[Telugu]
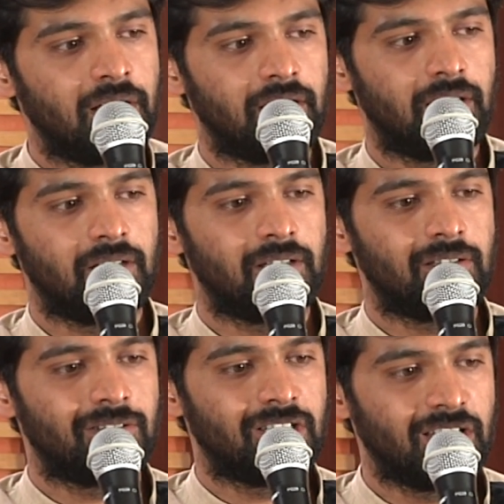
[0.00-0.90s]
ఇది
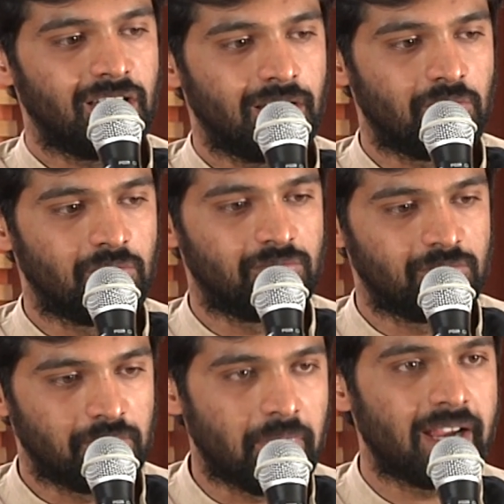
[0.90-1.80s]
ఈ
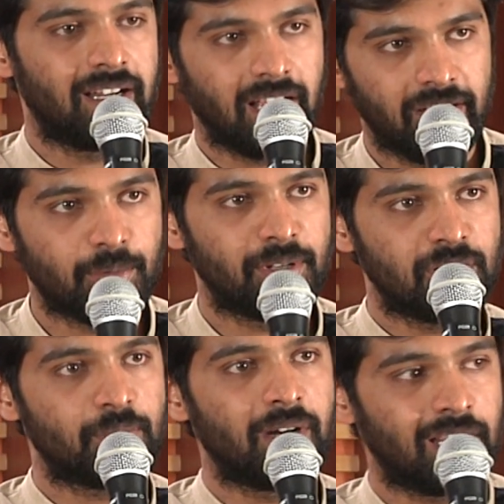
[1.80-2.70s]
బయట హైదరాబాద్
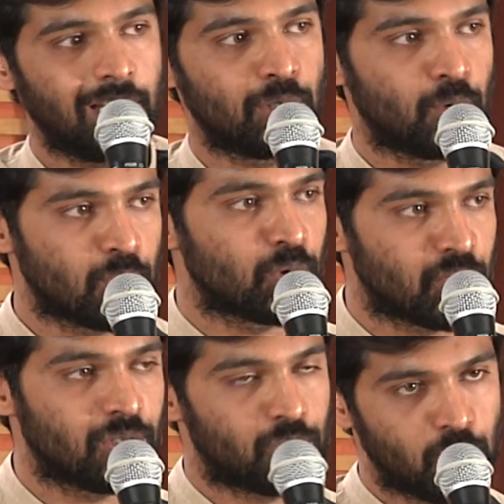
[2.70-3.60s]
నుంచి బయటకు వెళ్ళి చూసి
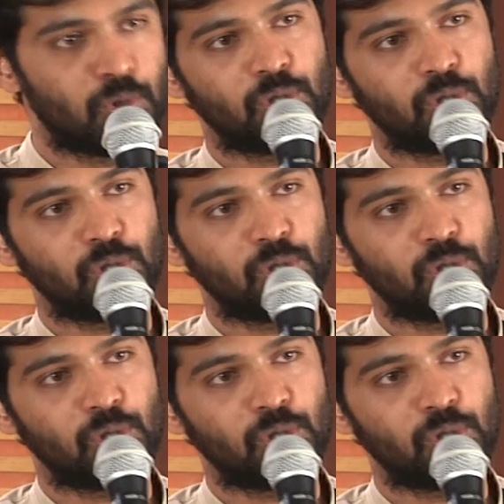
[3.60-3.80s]
వచ్చి చూసి